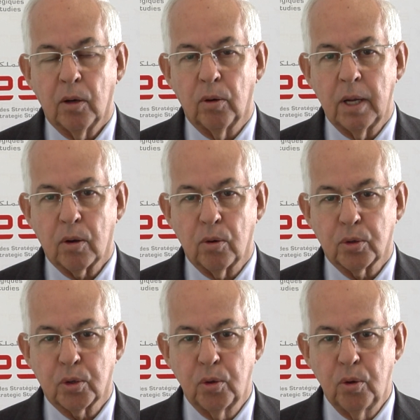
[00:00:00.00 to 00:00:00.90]
on l'a
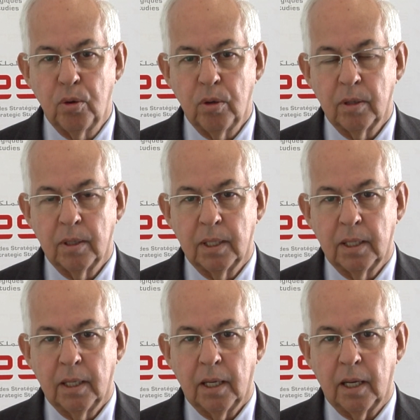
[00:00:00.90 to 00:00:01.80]
conçue
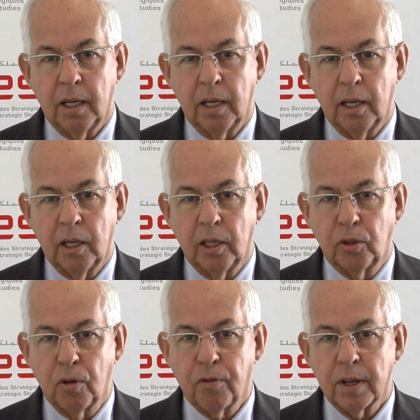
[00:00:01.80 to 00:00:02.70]

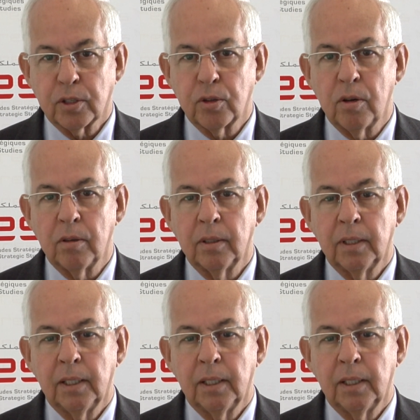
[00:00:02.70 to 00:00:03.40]
de façon